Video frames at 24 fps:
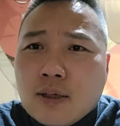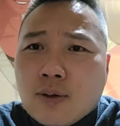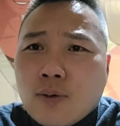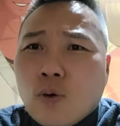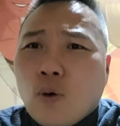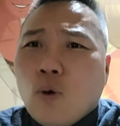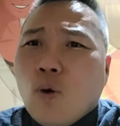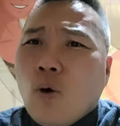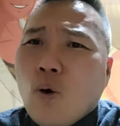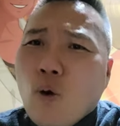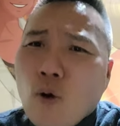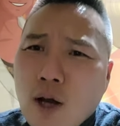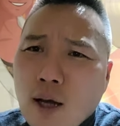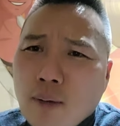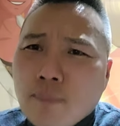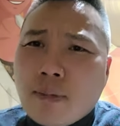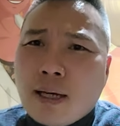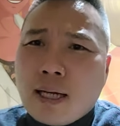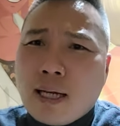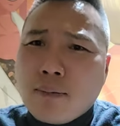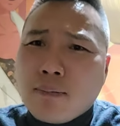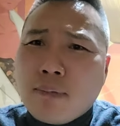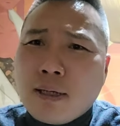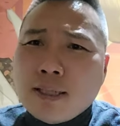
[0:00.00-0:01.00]
온갖
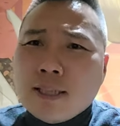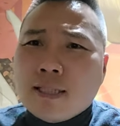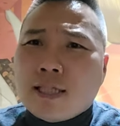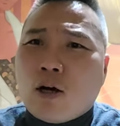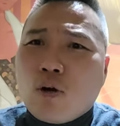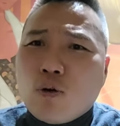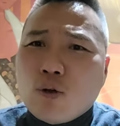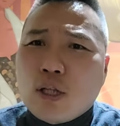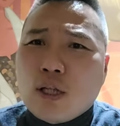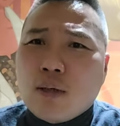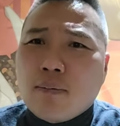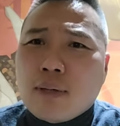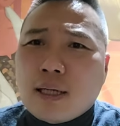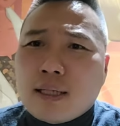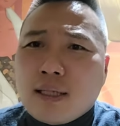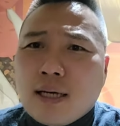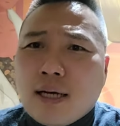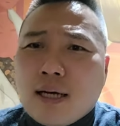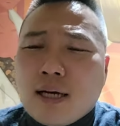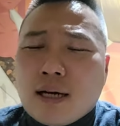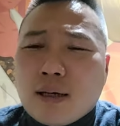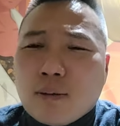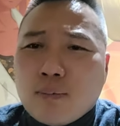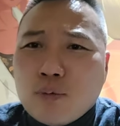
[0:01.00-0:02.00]
말 한마디 나올
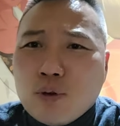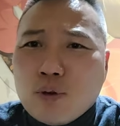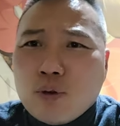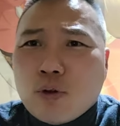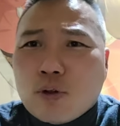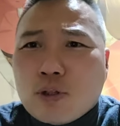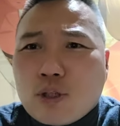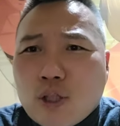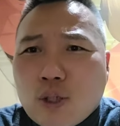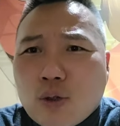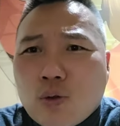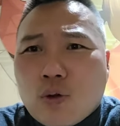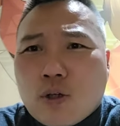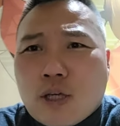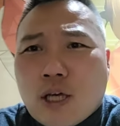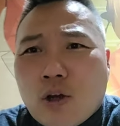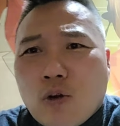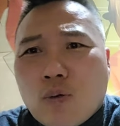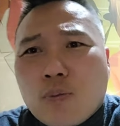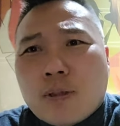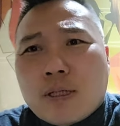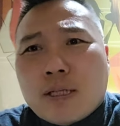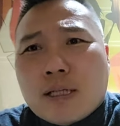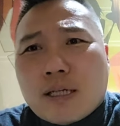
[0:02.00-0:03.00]
때마다 물고 뜯고
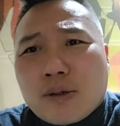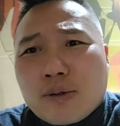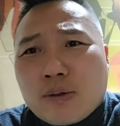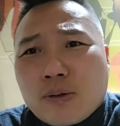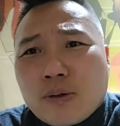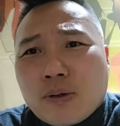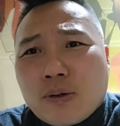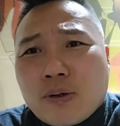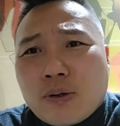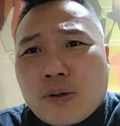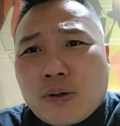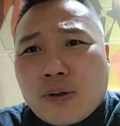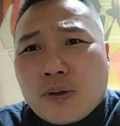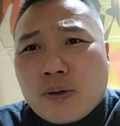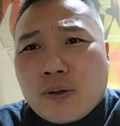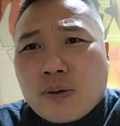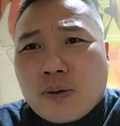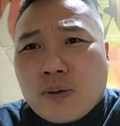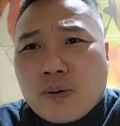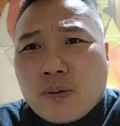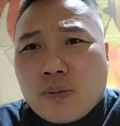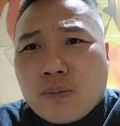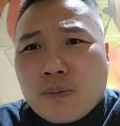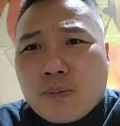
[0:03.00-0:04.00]
괴롭히더라고요
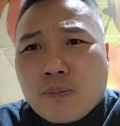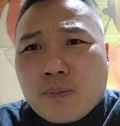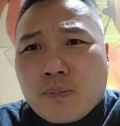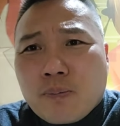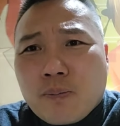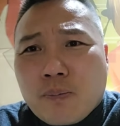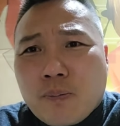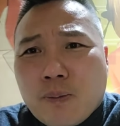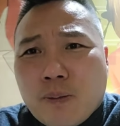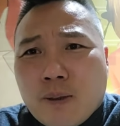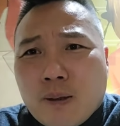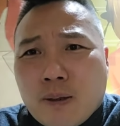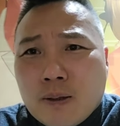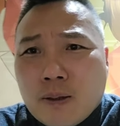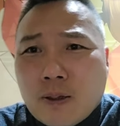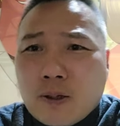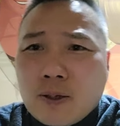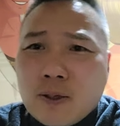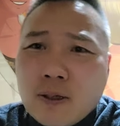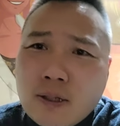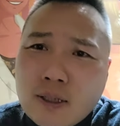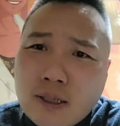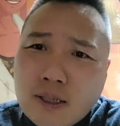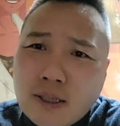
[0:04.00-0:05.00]
근데
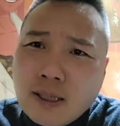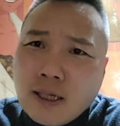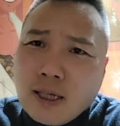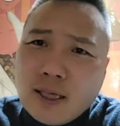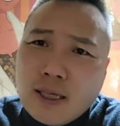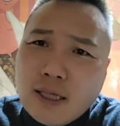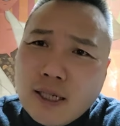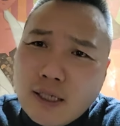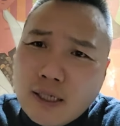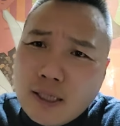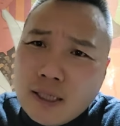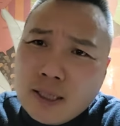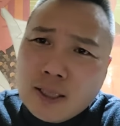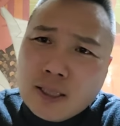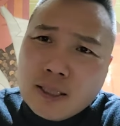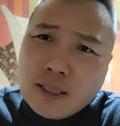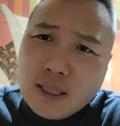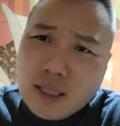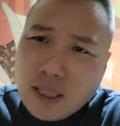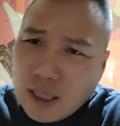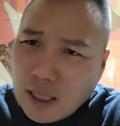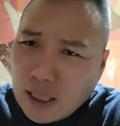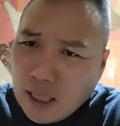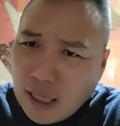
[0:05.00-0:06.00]
거기에 일
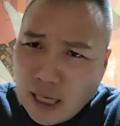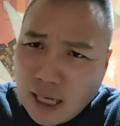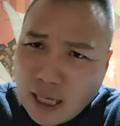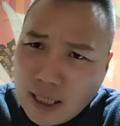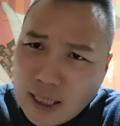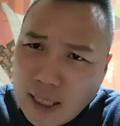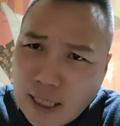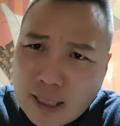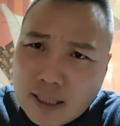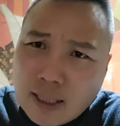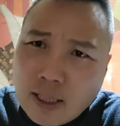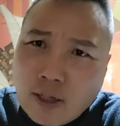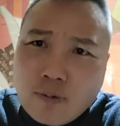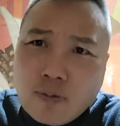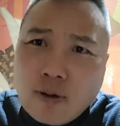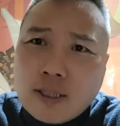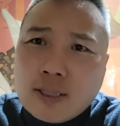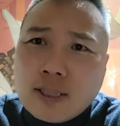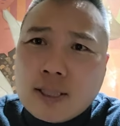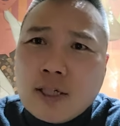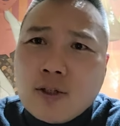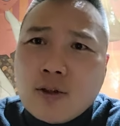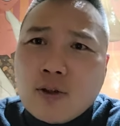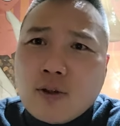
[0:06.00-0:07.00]
하나 대과
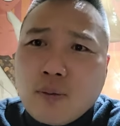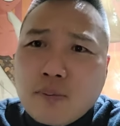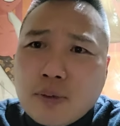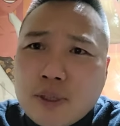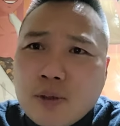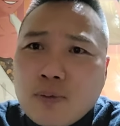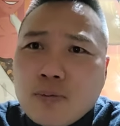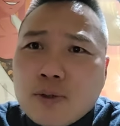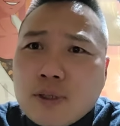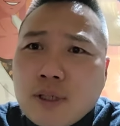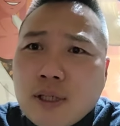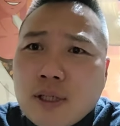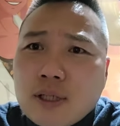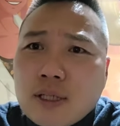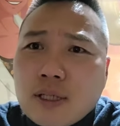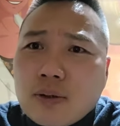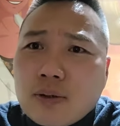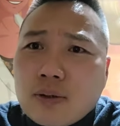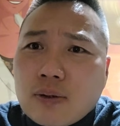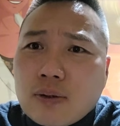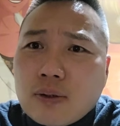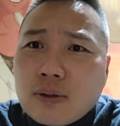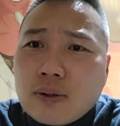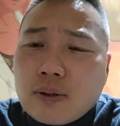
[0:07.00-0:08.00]
시간도 없이
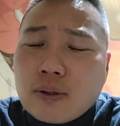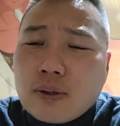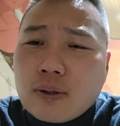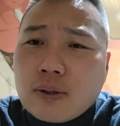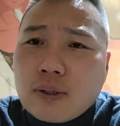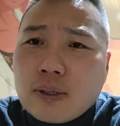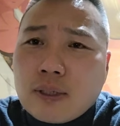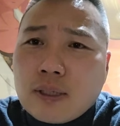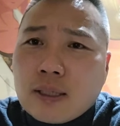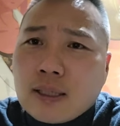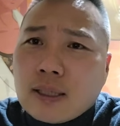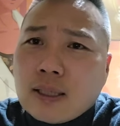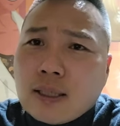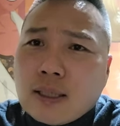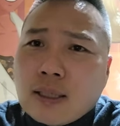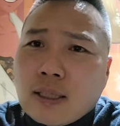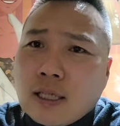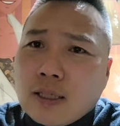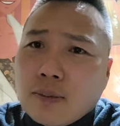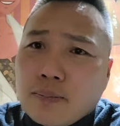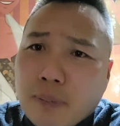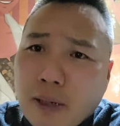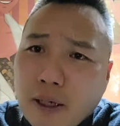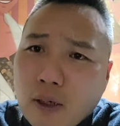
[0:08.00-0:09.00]
움직였다고요
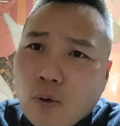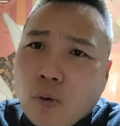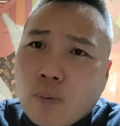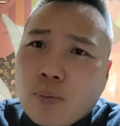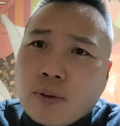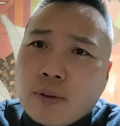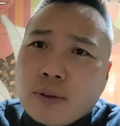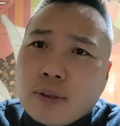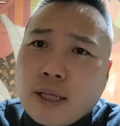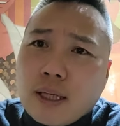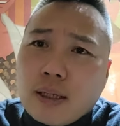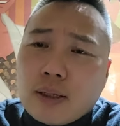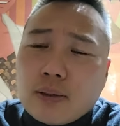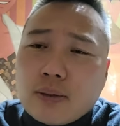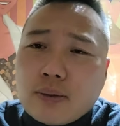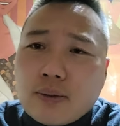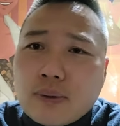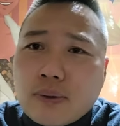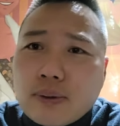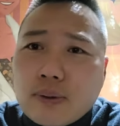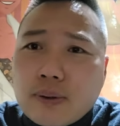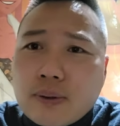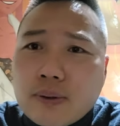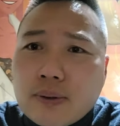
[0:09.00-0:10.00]
그래서 빨리 오픈이 된
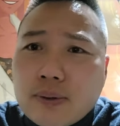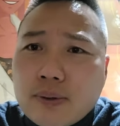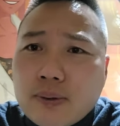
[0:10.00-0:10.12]
거고요